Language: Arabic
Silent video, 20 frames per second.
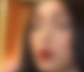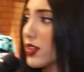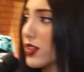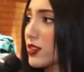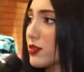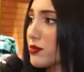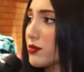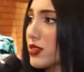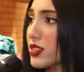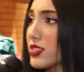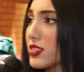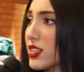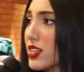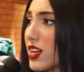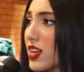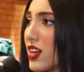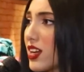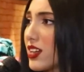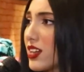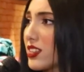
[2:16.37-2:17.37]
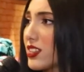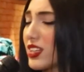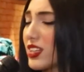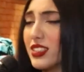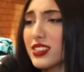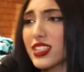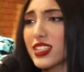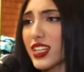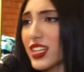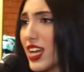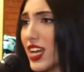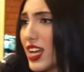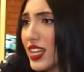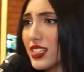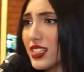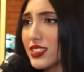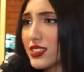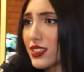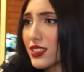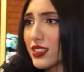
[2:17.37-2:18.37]
لا ما صراحه انا عندي غير
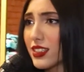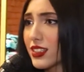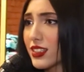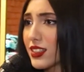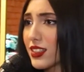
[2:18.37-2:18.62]
عائلتي